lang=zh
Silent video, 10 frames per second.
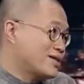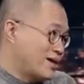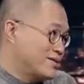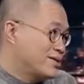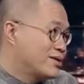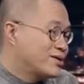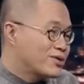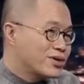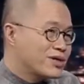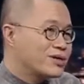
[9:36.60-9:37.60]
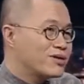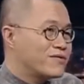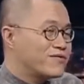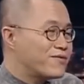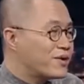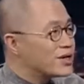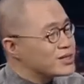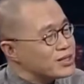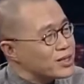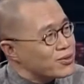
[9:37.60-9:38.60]
当，嗯，就更能够符合
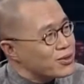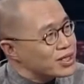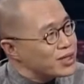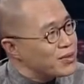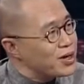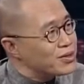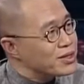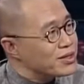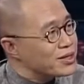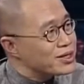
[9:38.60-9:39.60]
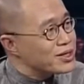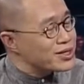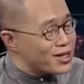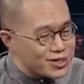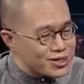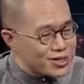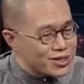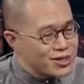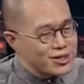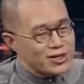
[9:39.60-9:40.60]
今天国际贸易的这个现实，
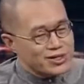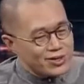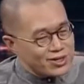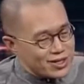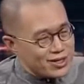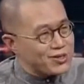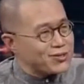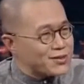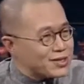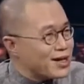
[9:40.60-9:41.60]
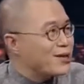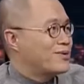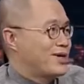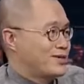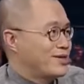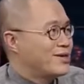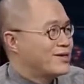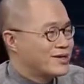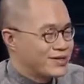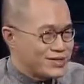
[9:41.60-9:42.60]
然后这些事儿就被淡忘了。
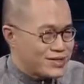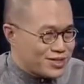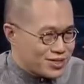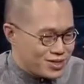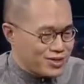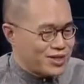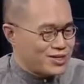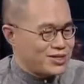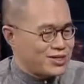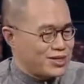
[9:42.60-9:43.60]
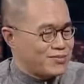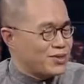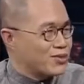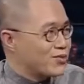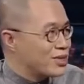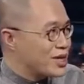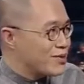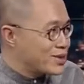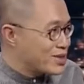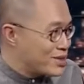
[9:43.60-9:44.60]
是，直到这几年美国国债
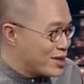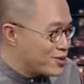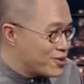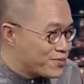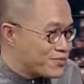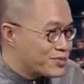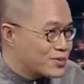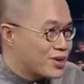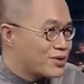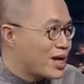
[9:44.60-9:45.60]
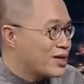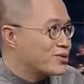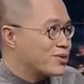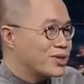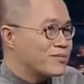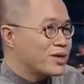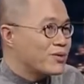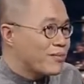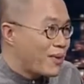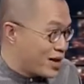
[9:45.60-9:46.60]
问题严重，然后大家都觉得美
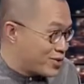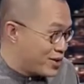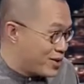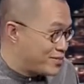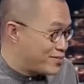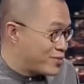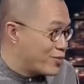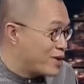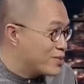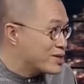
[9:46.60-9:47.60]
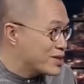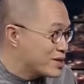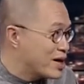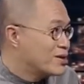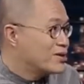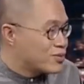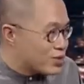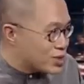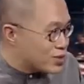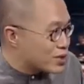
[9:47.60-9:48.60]
元霸权快不行了，
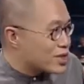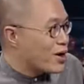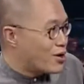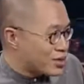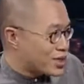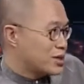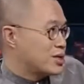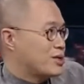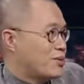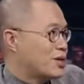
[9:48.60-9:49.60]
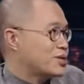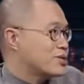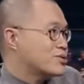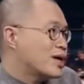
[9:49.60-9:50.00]
于是又挑起这些往事出